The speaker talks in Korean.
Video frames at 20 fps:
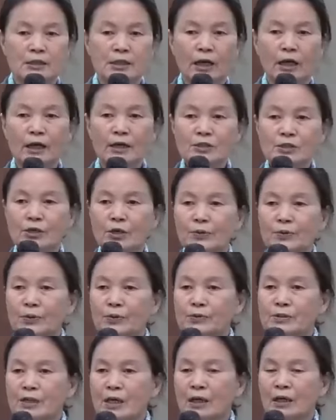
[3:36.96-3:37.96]
제가
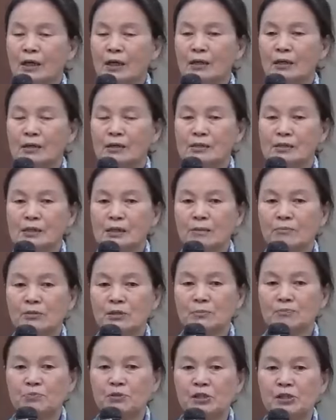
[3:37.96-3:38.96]
선교생을
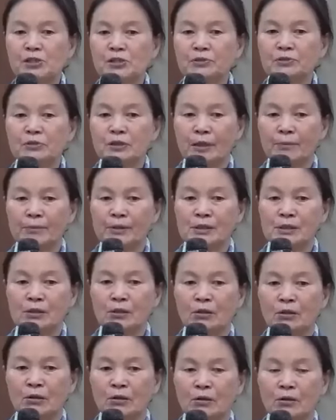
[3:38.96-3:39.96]
37년을
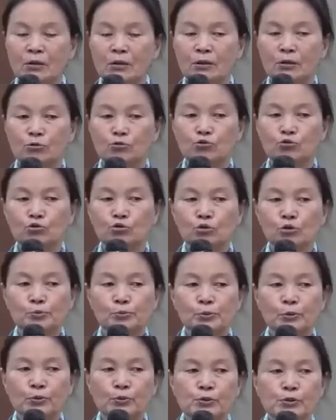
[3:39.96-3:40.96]
하면서 누구
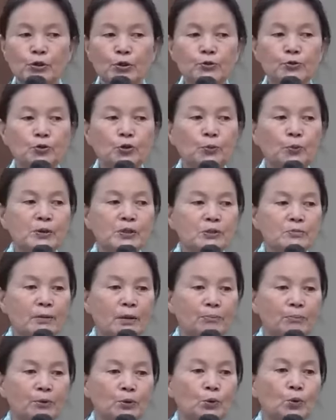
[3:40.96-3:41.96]
보고 선교비 좀
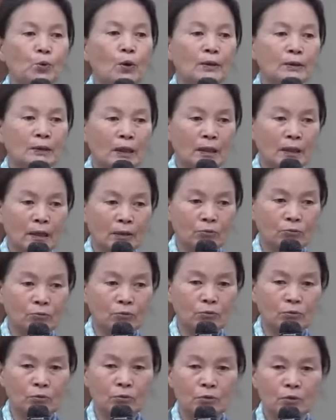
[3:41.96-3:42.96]
한번
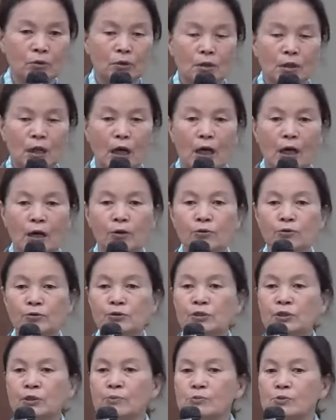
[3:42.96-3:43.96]
도와달라고 아우
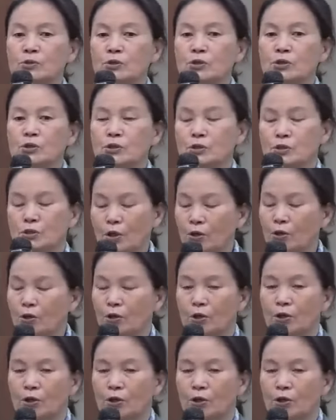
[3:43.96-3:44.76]
지금 서,